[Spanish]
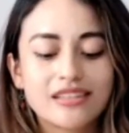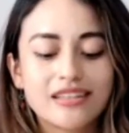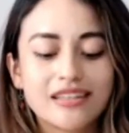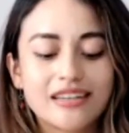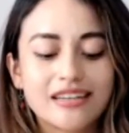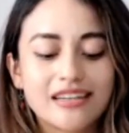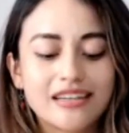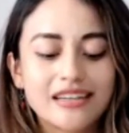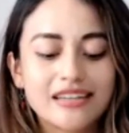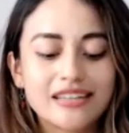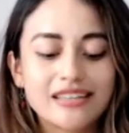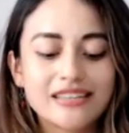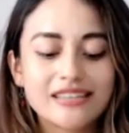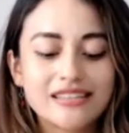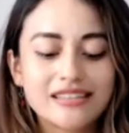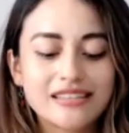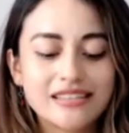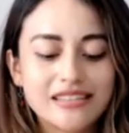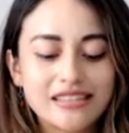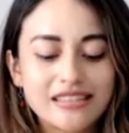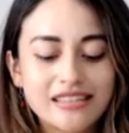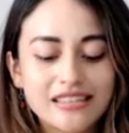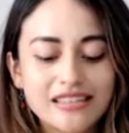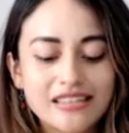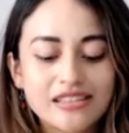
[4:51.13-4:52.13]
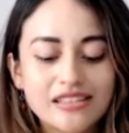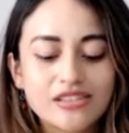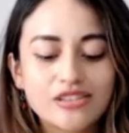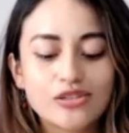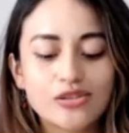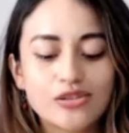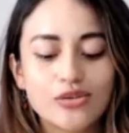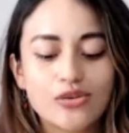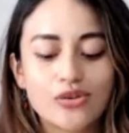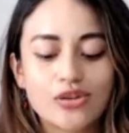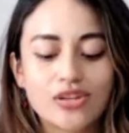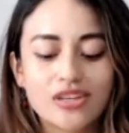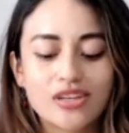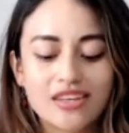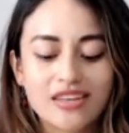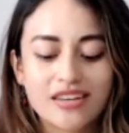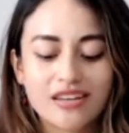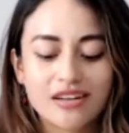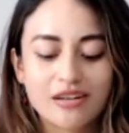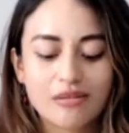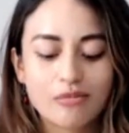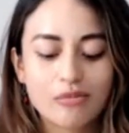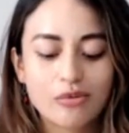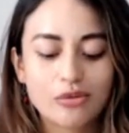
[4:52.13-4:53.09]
ejercicio y quieren